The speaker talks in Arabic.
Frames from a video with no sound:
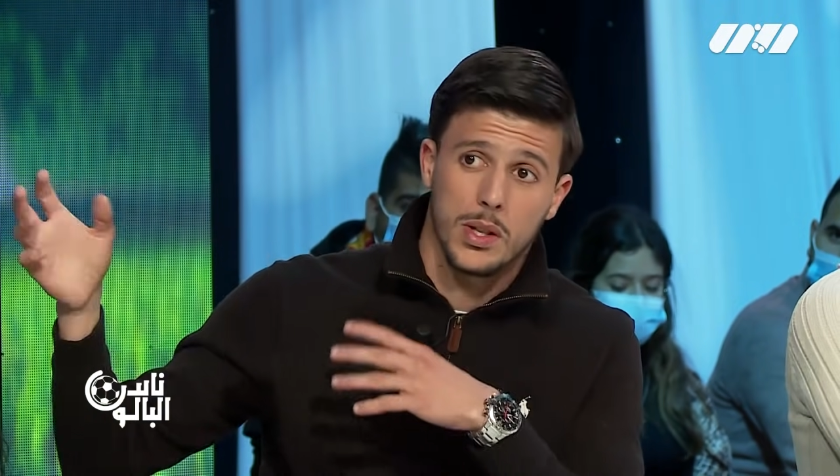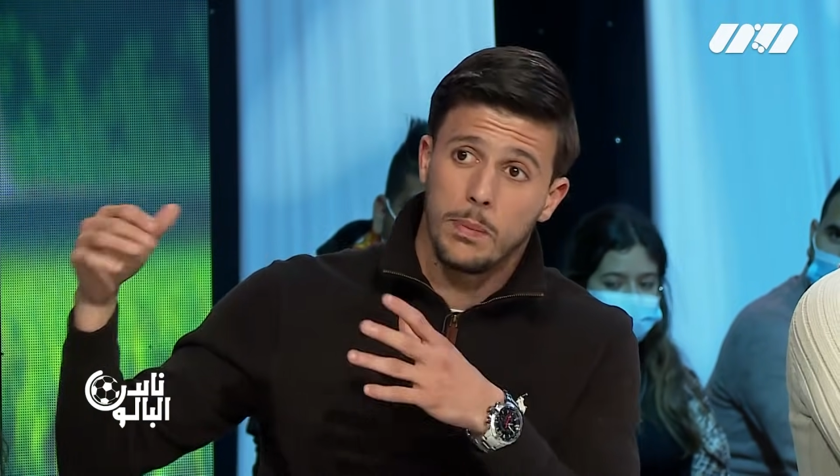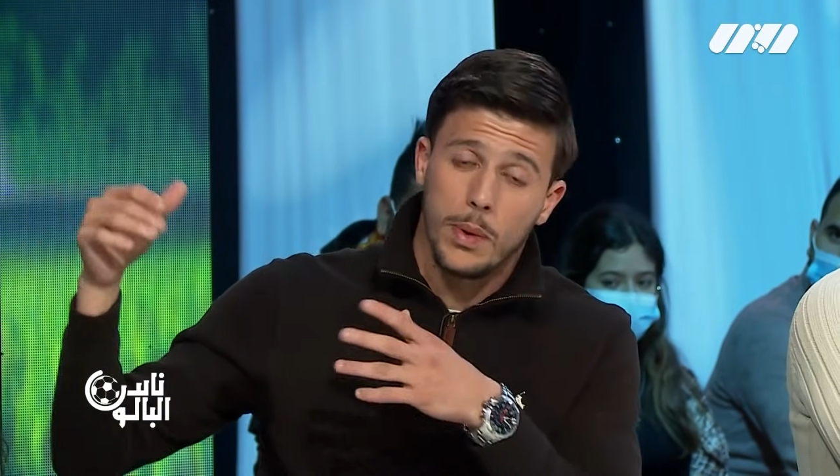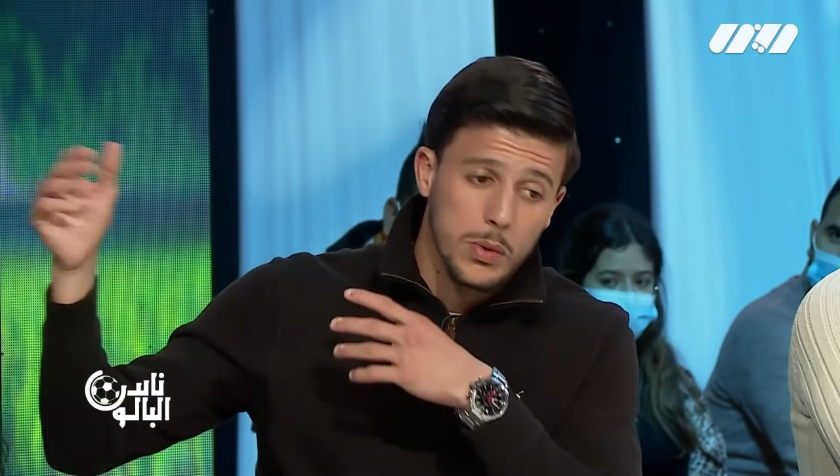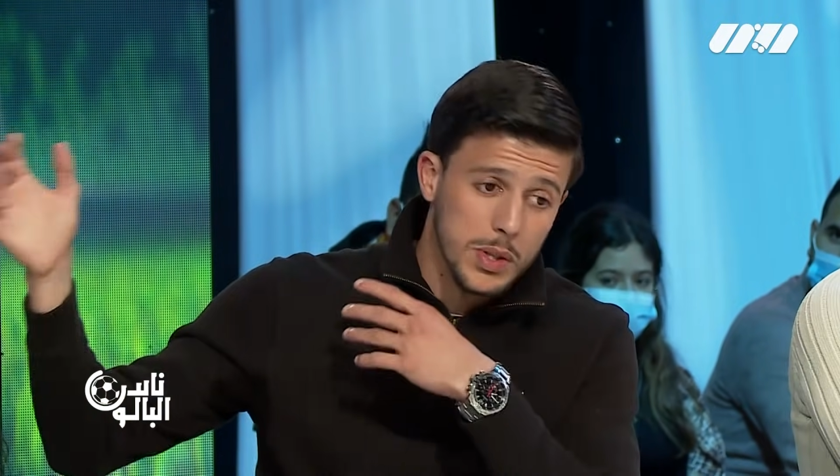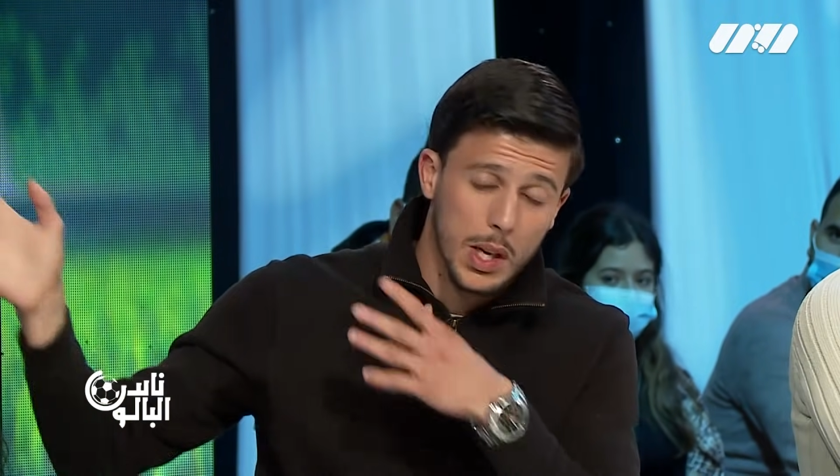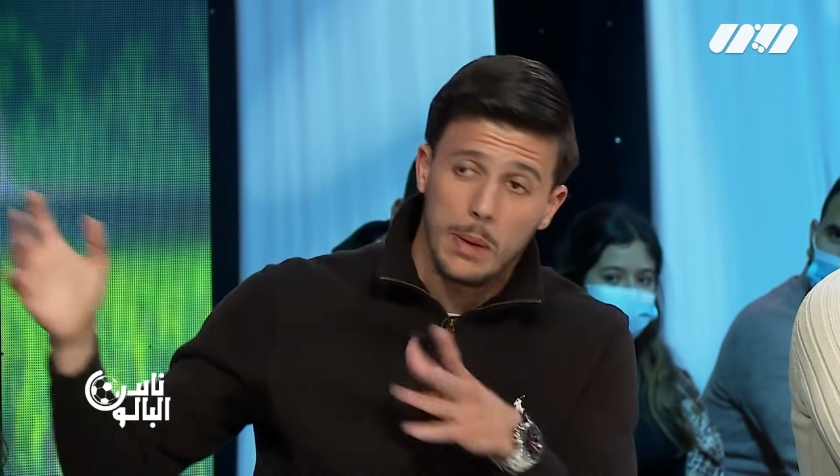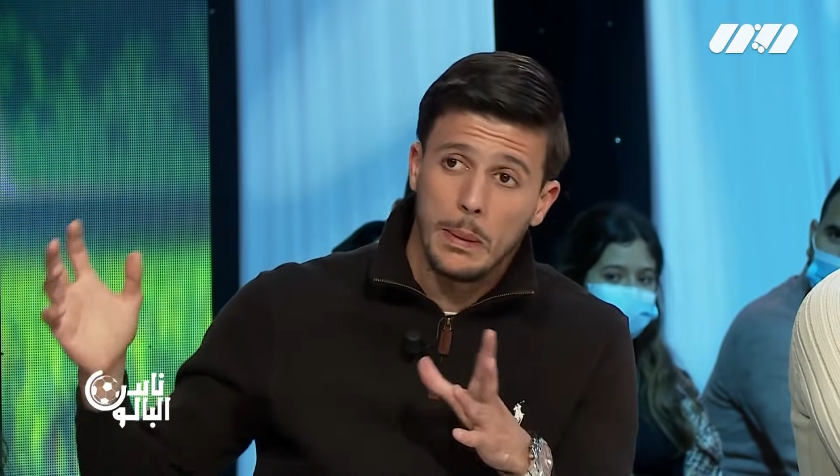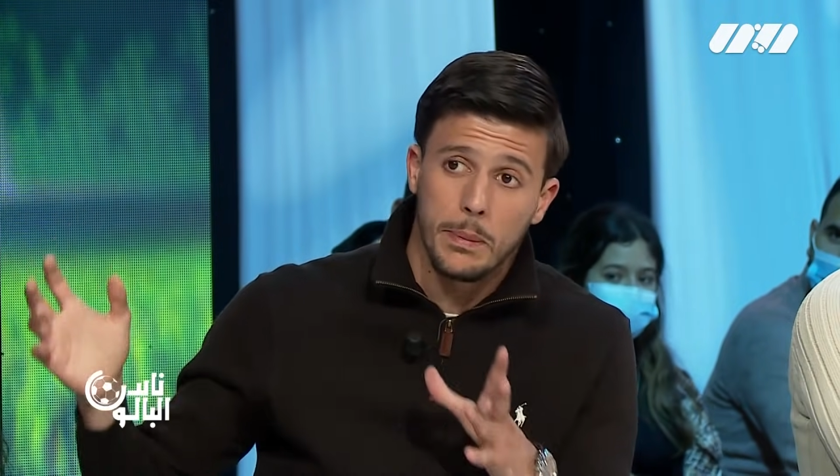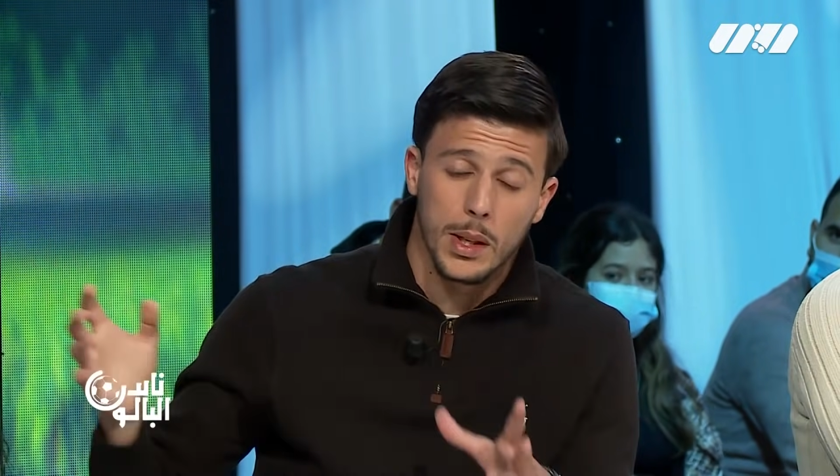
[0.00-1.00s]
سي با ou
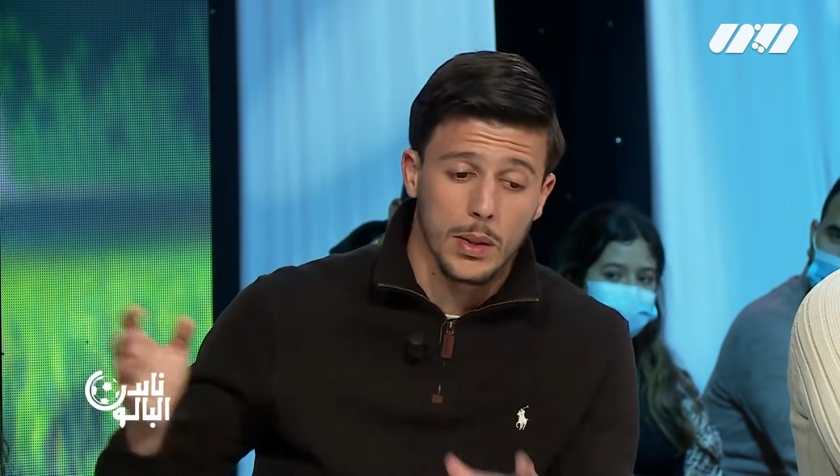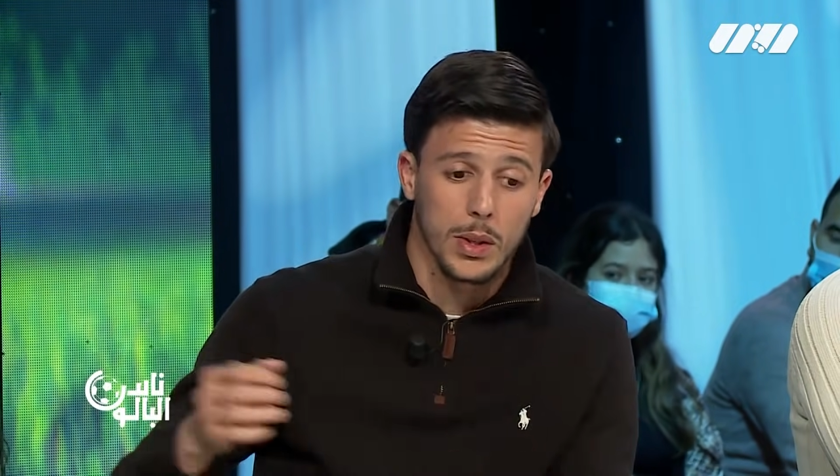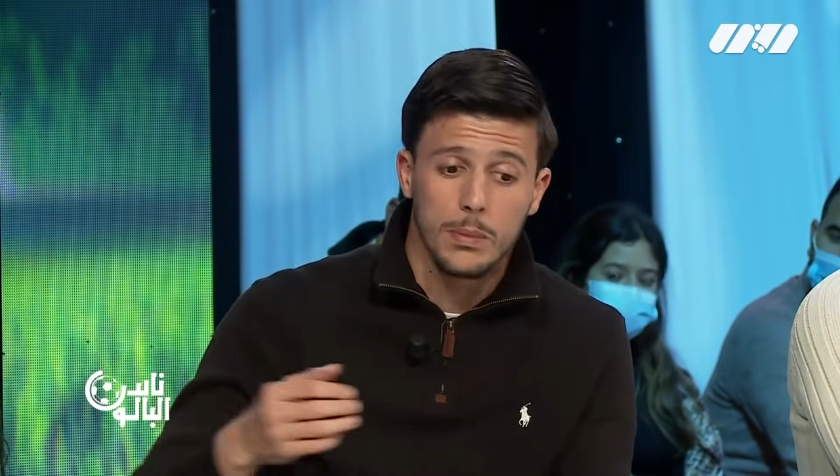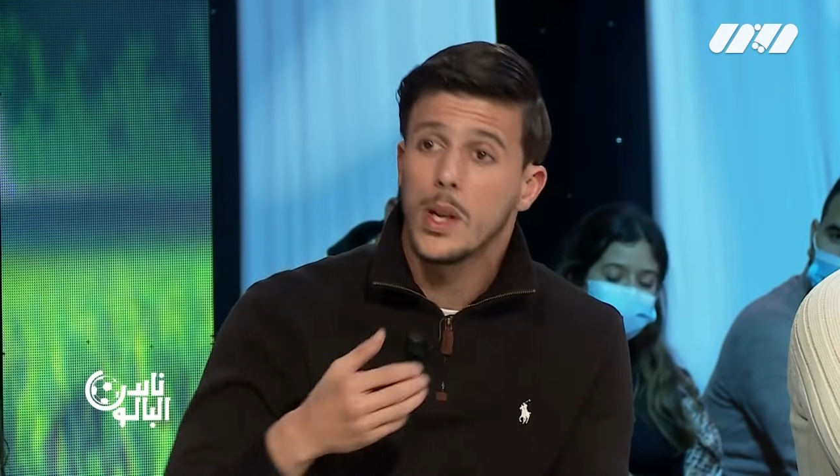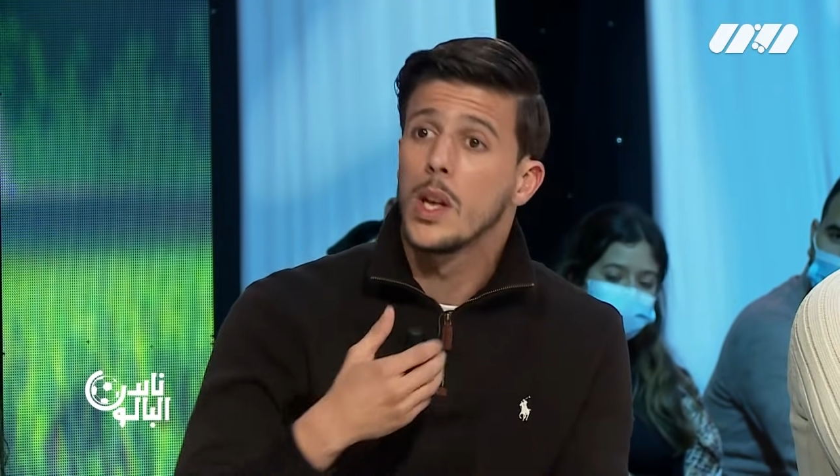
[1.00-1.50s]
salama binatum.